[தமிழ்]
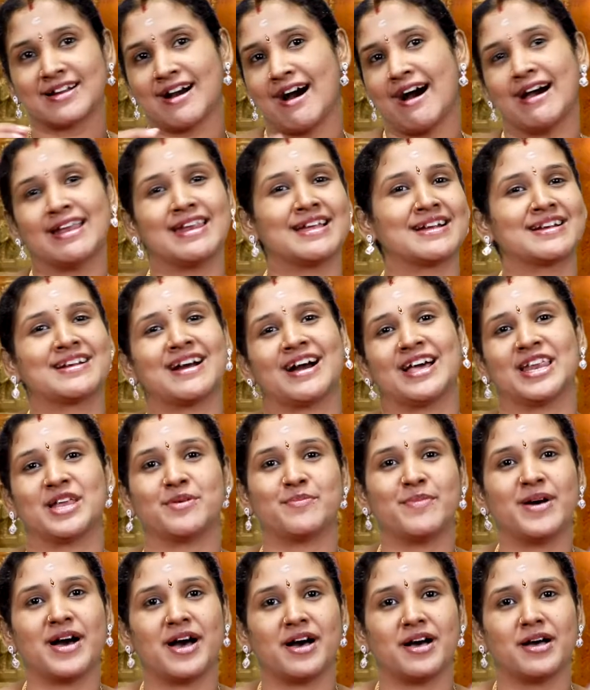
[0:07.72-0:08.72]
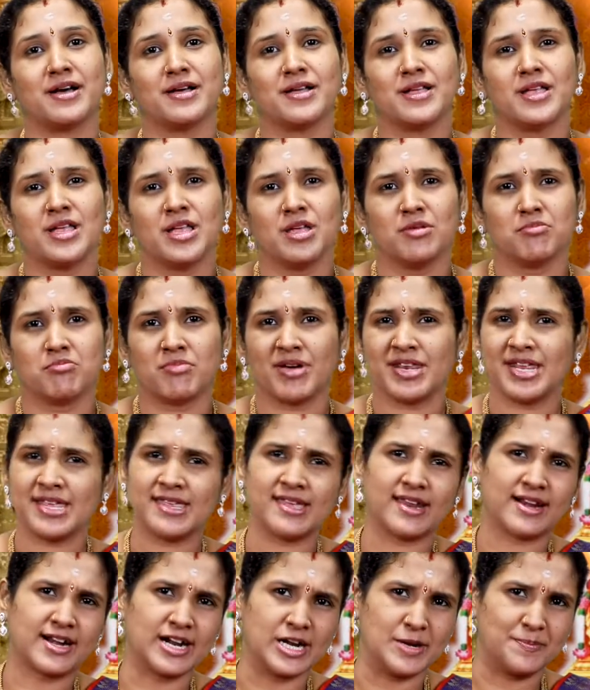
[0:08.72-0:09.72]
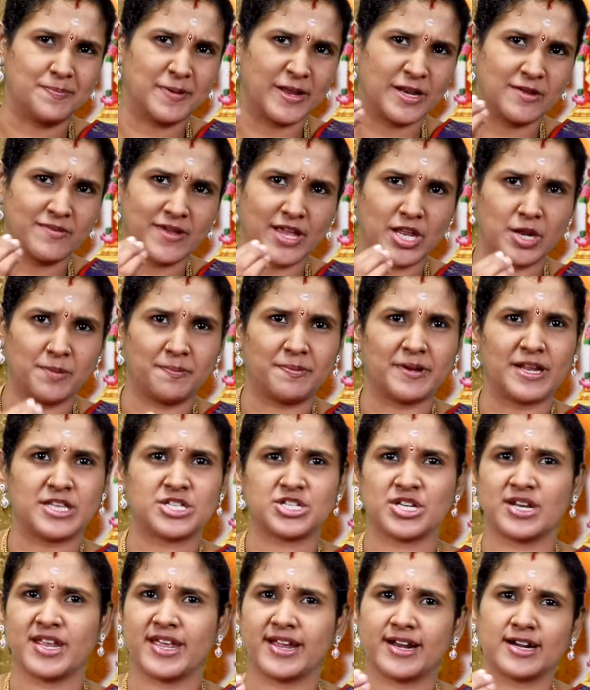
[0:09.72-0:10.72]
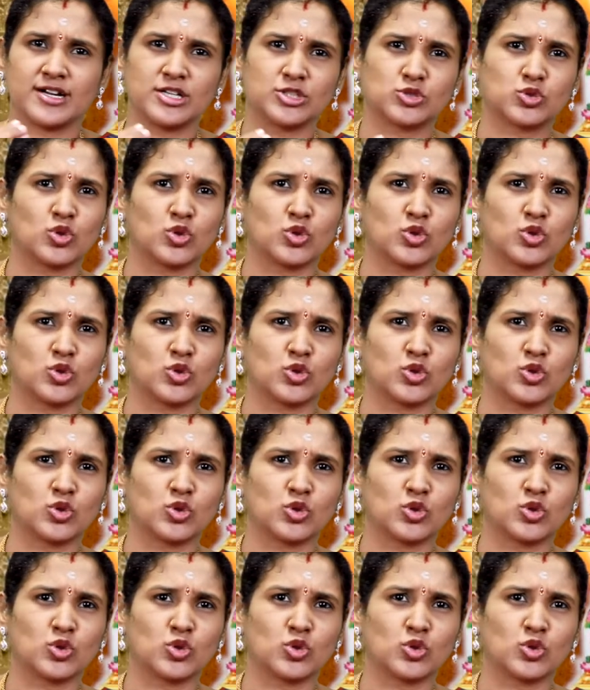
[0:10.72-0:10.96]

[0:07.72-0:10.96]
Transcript: காலங்காலமாக மனிதர்கள் பல்வேறு பிரச்சனைகள்